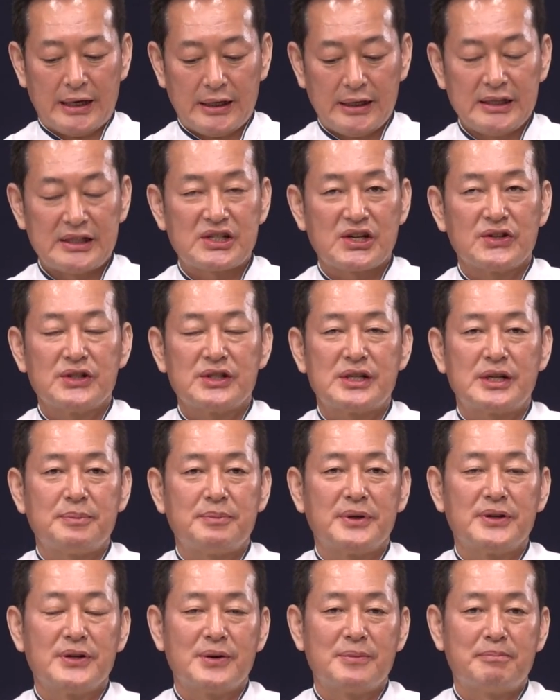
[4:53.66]

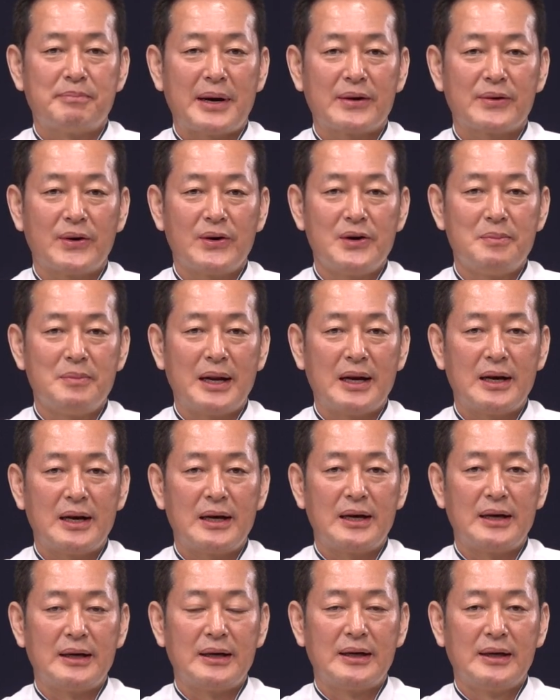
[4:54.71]
2012년 8월
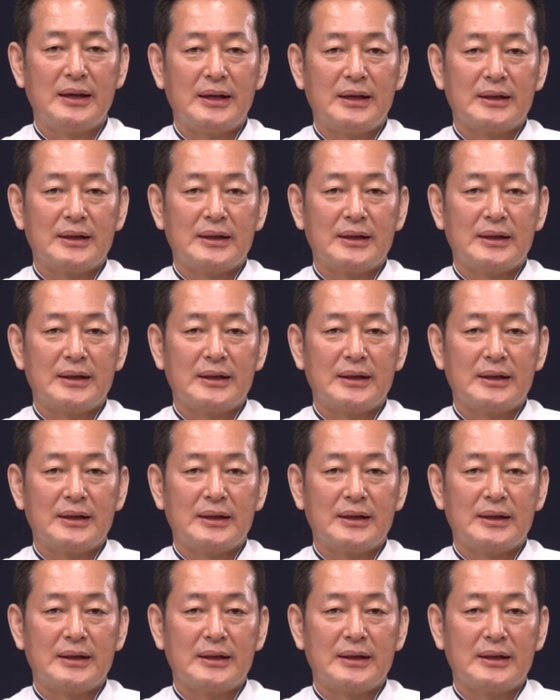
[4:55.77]
말